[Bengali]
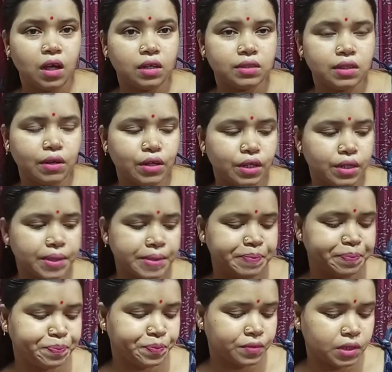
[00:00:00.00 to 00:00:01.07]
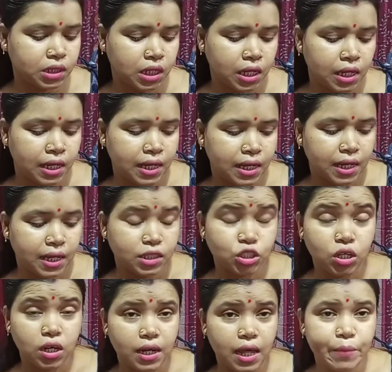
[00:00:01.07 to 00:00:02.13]
তাহলে
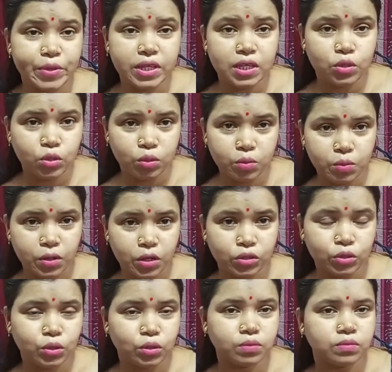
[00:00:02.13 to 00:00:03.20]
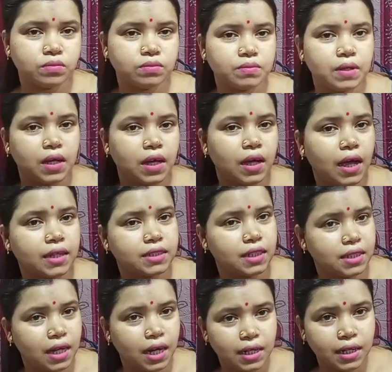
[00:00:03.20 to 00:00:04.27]
সকালে আমি কি করব বলো তো আজকে
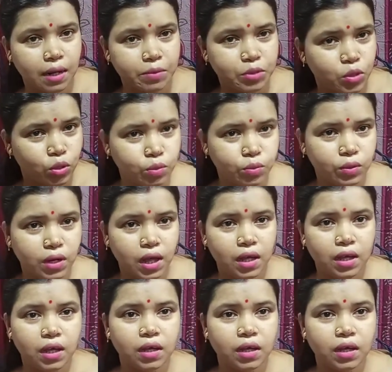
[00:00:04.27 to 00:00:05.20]
ডালটা আমি করব না